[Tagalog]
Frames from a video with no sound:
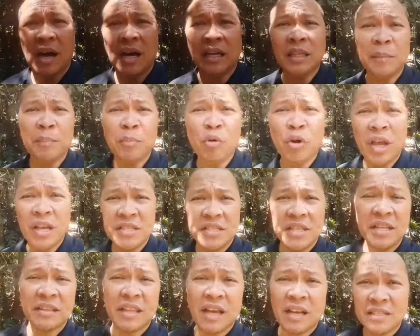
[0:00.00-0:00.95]
ating pong
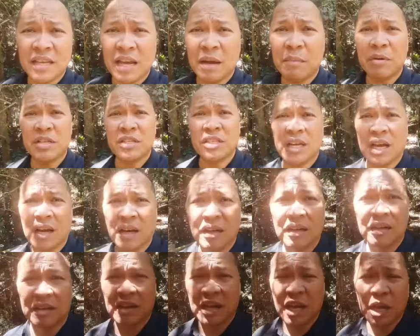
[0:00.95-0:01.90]
Estate Tax Amnesty Act
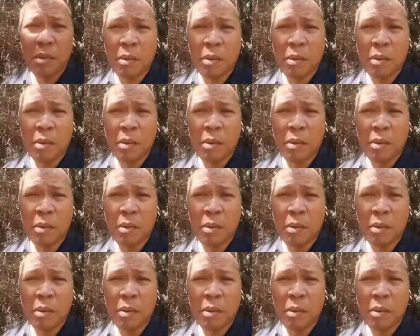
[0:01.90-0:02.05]
ay